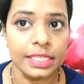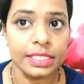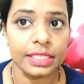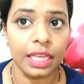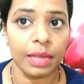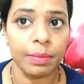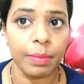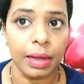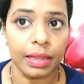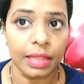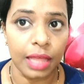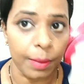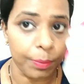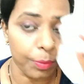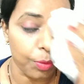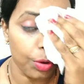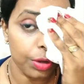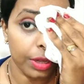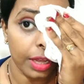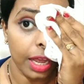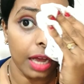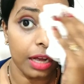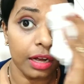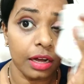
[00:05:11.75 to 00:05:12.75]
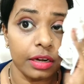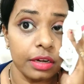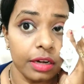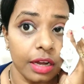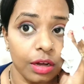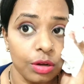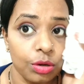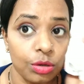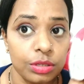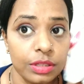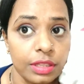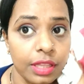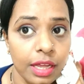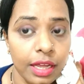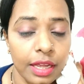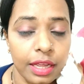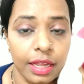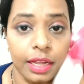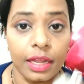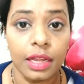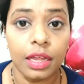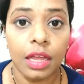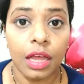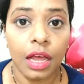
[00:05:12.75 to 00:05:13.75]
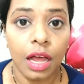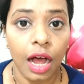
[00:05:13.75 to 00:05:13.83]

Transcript: इसके बाद आपको क्या करना होता है